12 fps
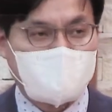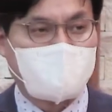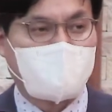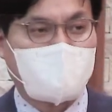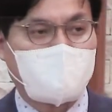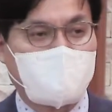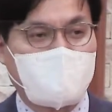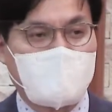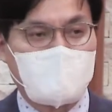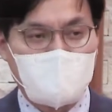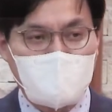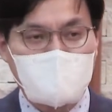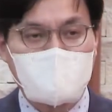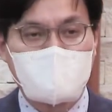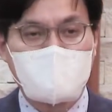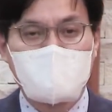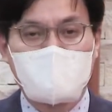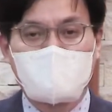예. 플러스
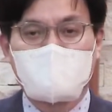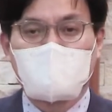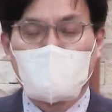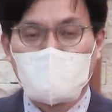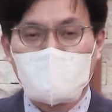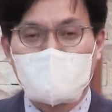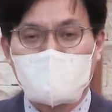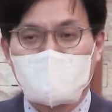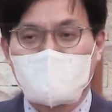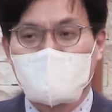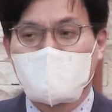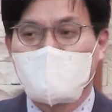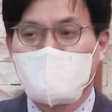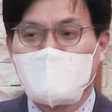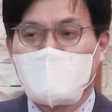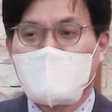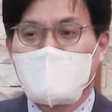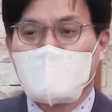인생을 모두 사시기를
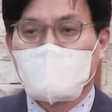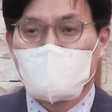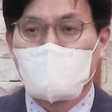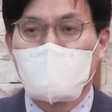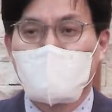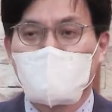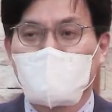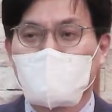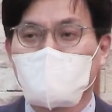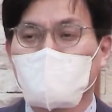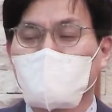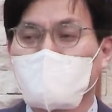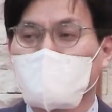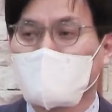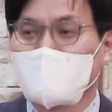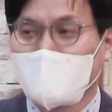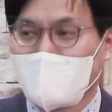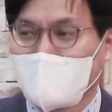주님의 이름으로
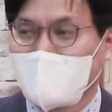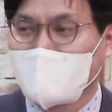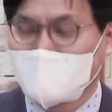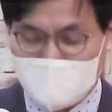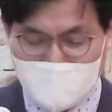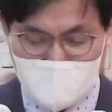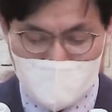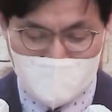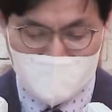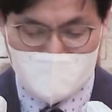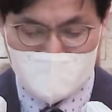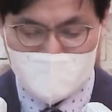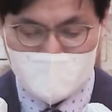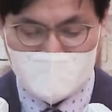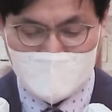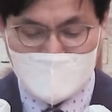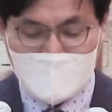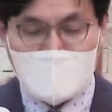축원합니다. 아멘.
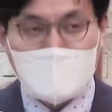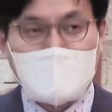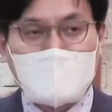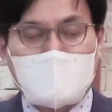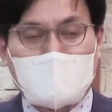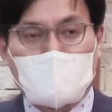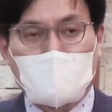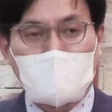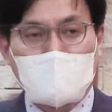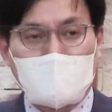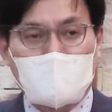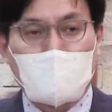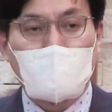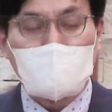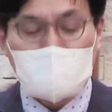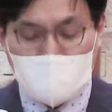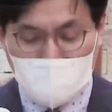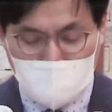예, 독일의
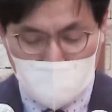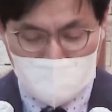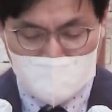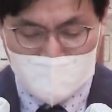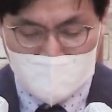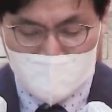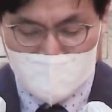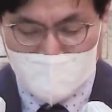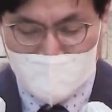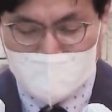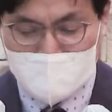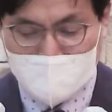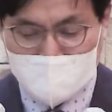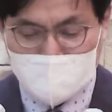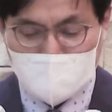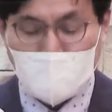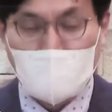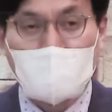복음 전도자인
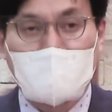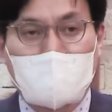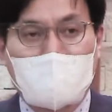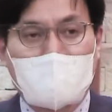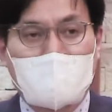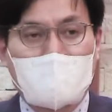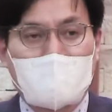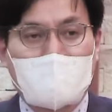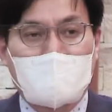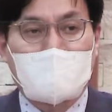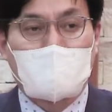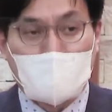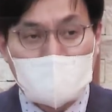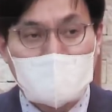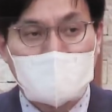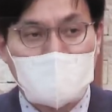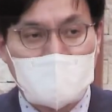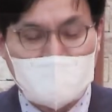라인하르트 본케
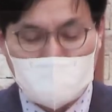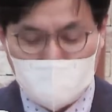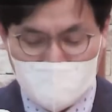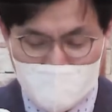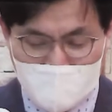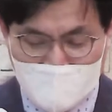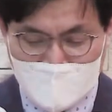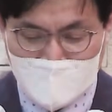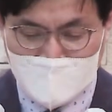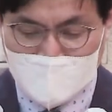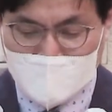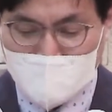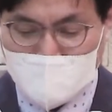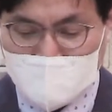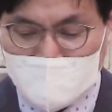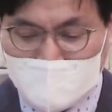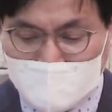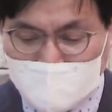목사님이라는 분이 이런
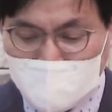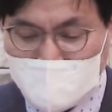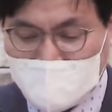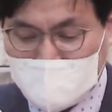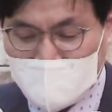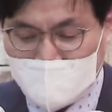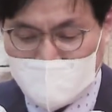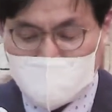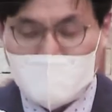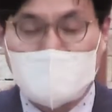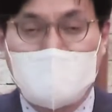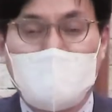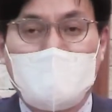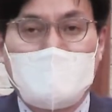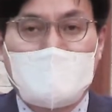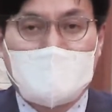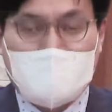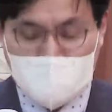의미심장한 말을
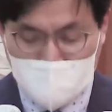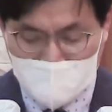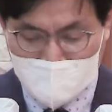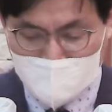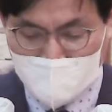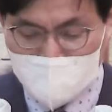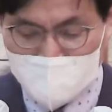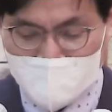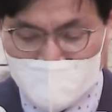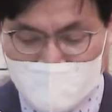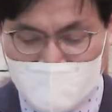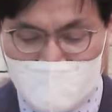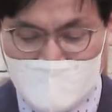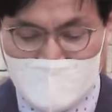하셨다고 합니다.